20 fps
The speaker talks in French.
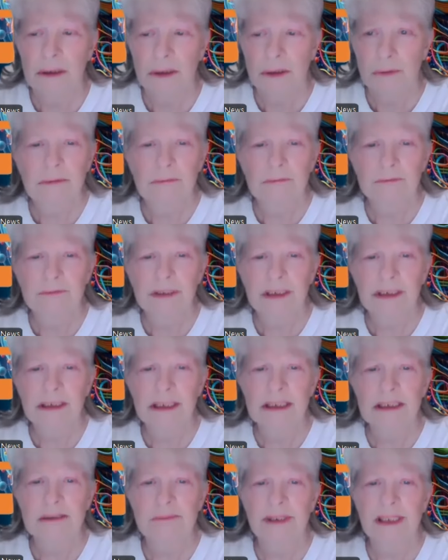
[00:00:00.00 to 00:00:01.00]
Il convient
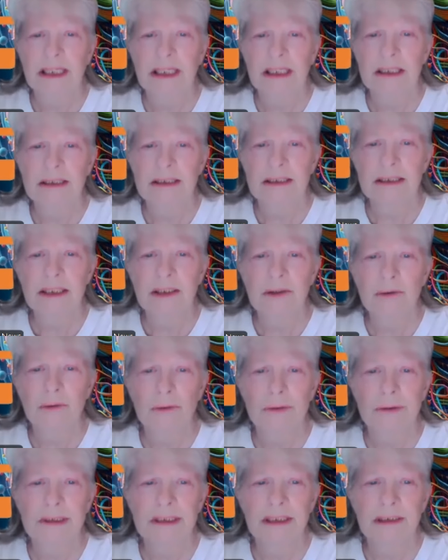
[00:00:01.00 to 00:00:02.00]
d'expliquer ici
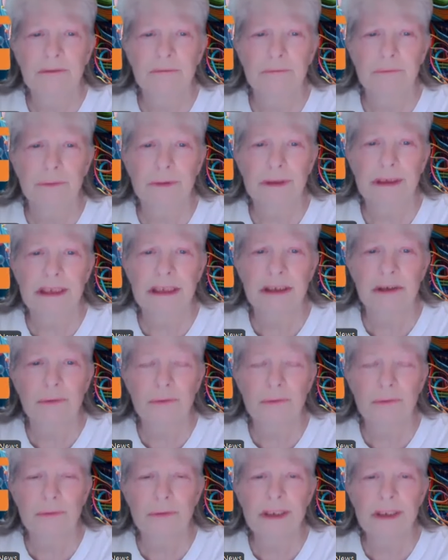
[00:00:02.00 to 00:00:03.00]
que le cerveau
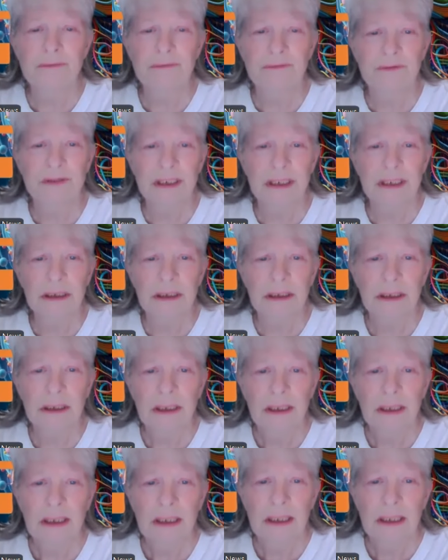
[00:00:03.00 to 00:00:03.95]
dit unifié